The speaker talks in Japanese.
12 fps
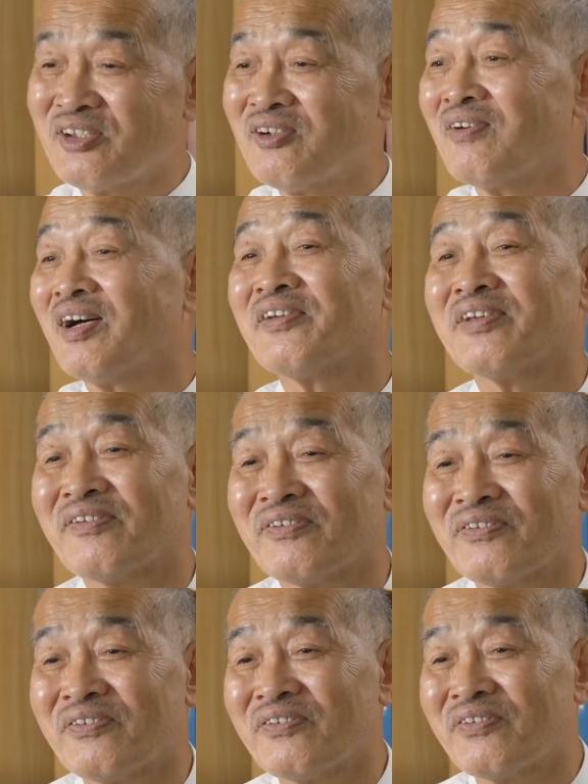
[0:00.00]
強かっ
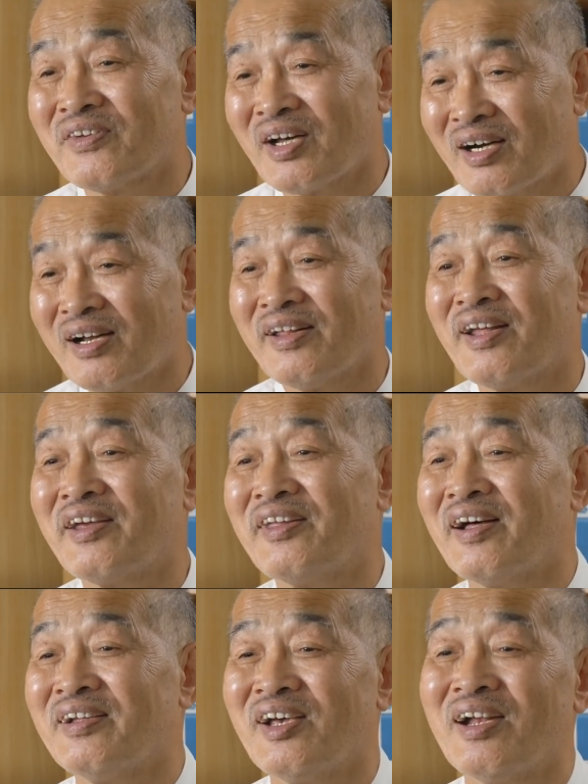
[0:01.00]
たからでき
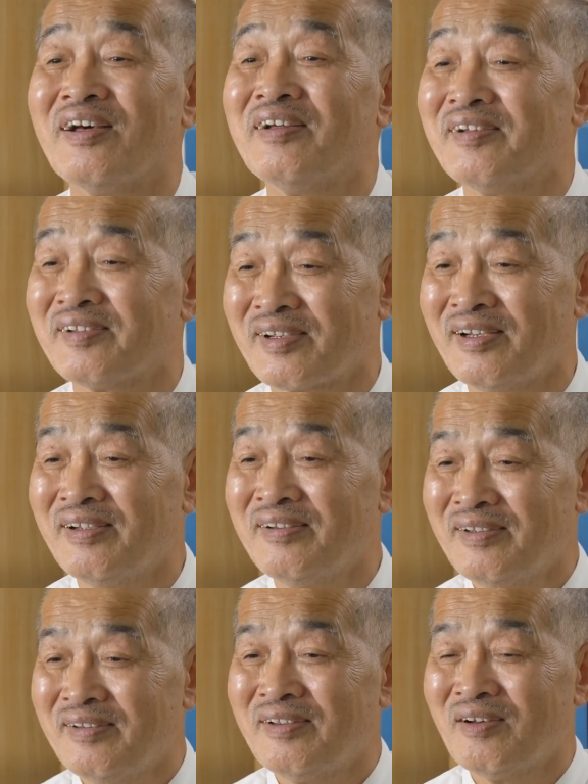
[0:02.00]
たんじゃないですか。
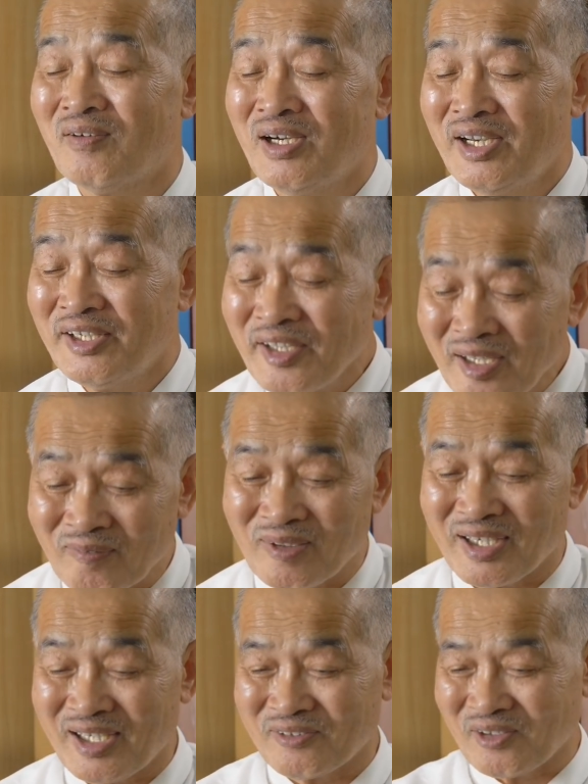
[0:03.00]
下手なも
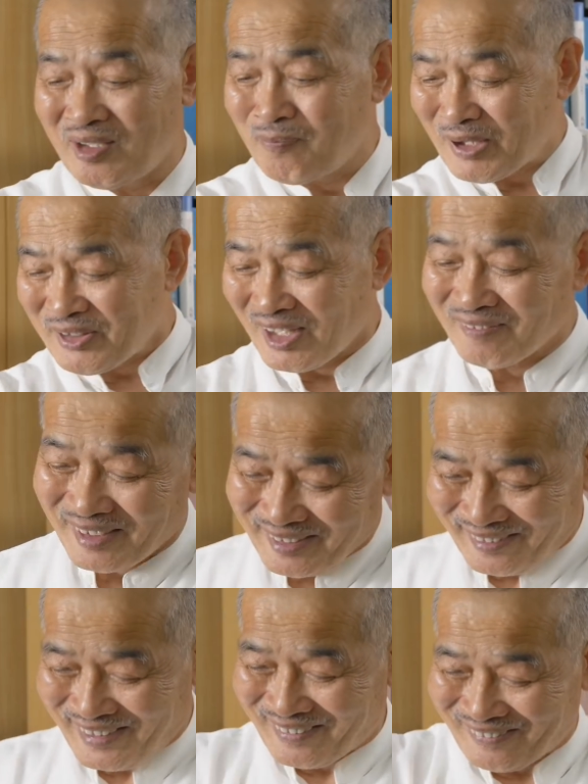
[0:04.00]
んがやると引っ張っちゃうんで
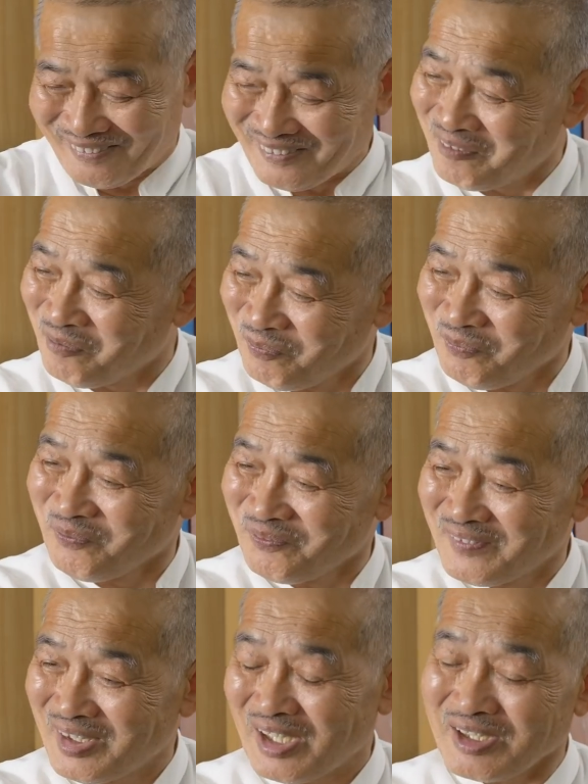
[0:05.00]
すねこ
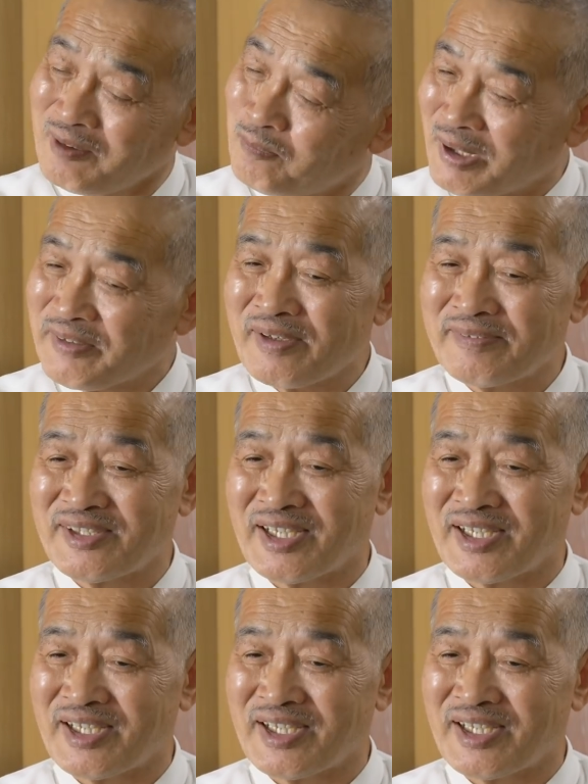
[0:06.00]
うあれ引っ張ってるん